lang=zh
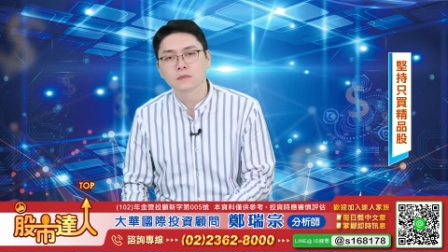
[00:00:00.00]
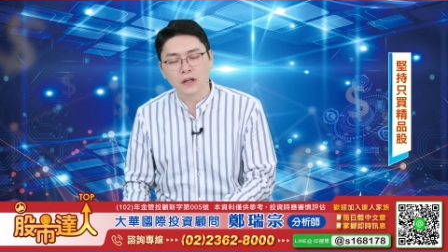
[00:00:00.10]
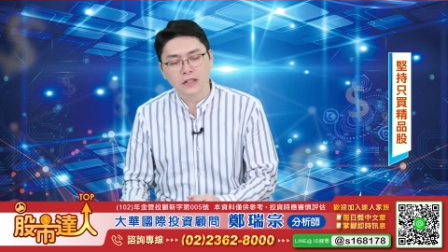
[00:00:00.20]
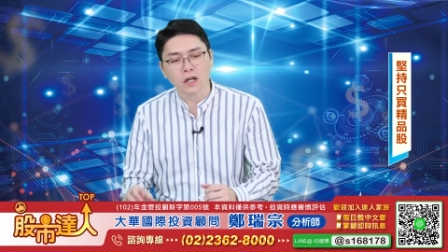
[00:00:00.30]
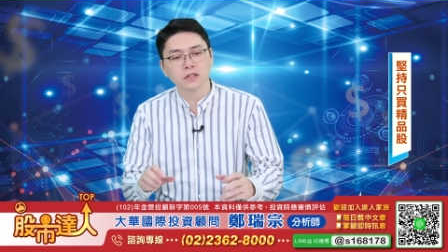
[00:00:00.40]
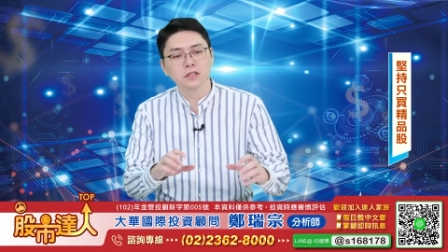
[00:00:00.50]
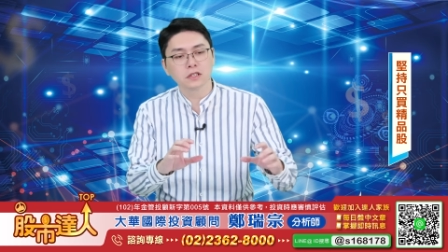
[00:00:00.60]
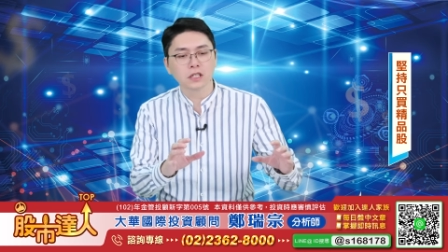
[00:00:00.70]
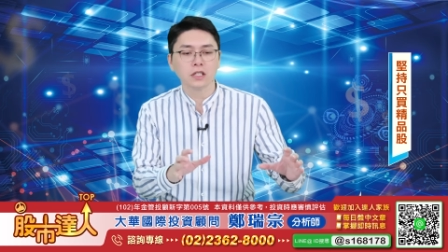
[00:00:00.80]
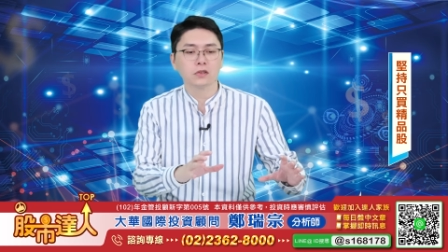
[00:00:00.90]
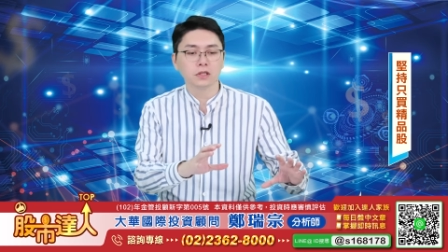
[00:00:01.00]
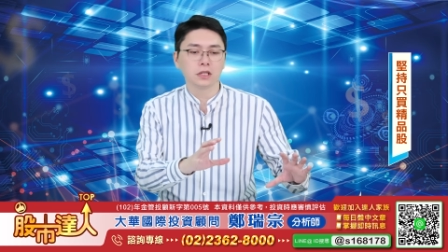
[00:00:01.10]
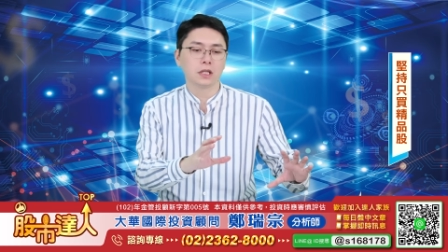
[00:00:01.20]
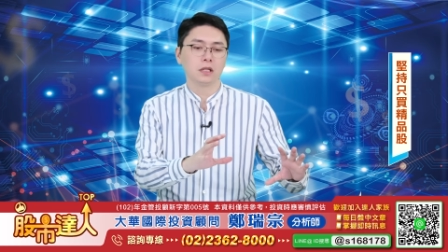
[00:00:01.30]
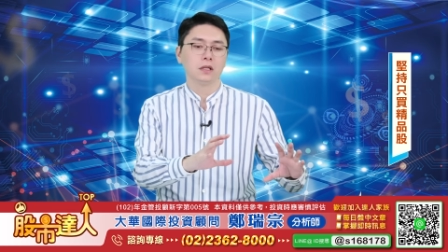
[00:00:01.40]
反倒是之前有一
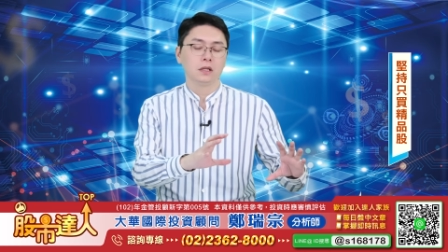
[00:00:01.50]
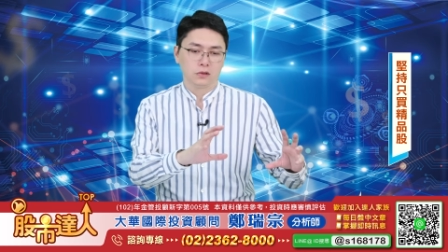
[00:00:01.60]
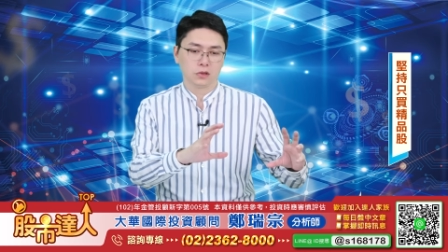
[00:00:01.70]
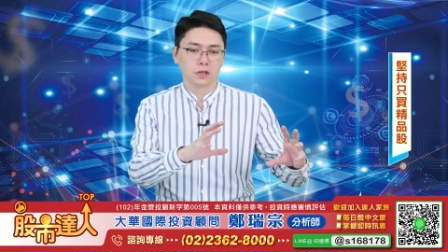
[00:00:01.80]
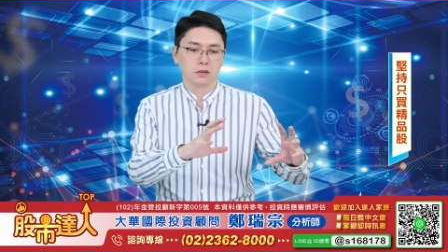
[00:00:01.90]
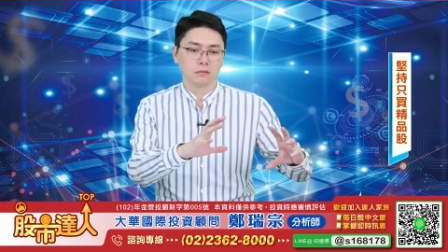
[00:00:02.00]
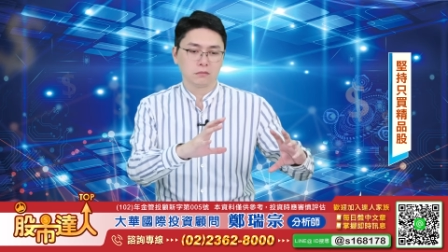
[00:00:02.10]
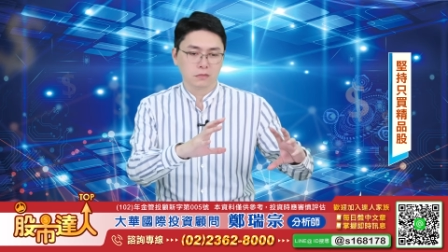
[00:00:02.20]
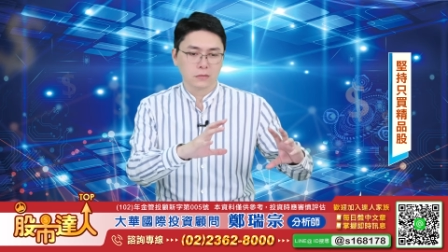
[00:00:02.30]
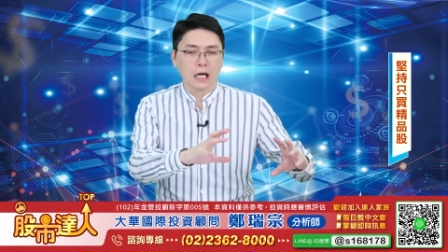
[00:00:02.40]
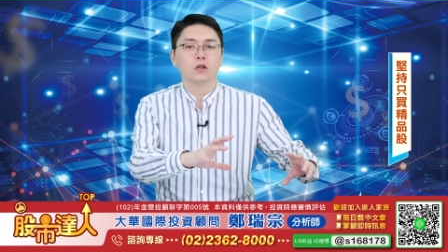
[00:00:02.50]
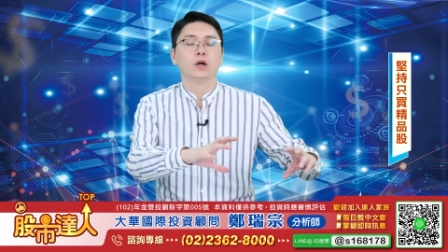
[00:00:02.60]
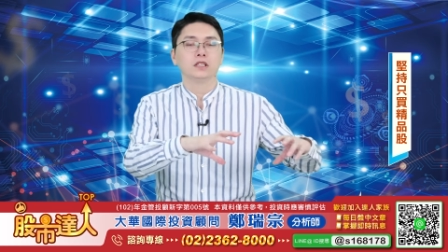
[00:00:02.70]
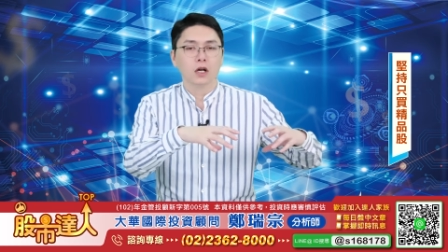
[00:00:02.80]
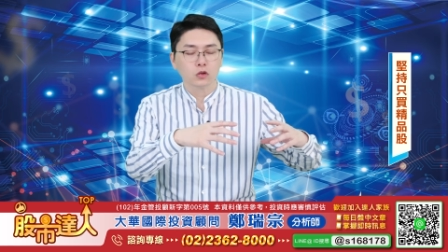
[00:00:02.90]
些就是大家都
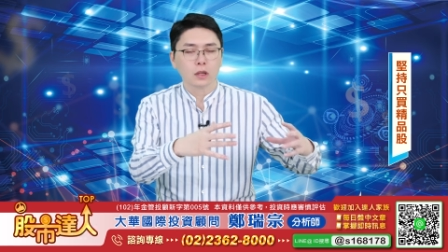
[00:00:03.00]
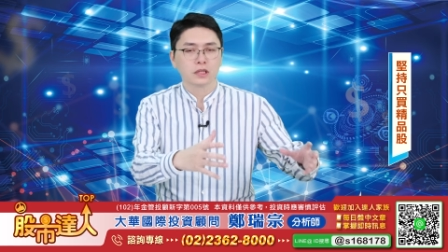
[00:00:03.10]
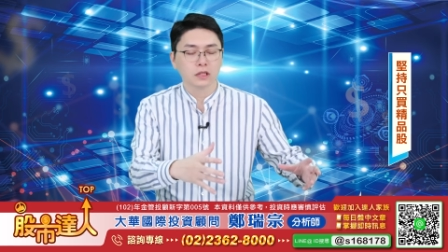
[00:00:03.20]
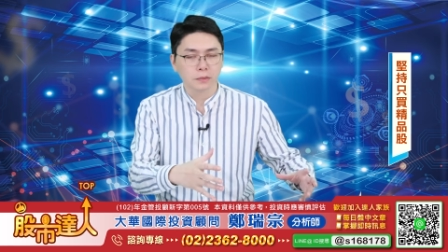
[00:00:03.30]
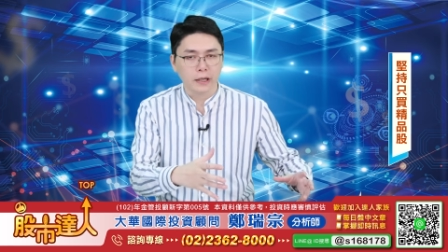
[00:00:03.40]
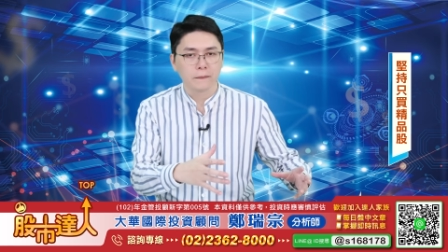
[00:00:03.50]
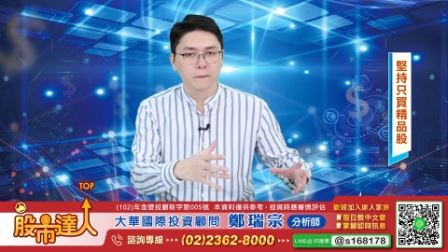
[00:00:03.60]
在炒转机嘛，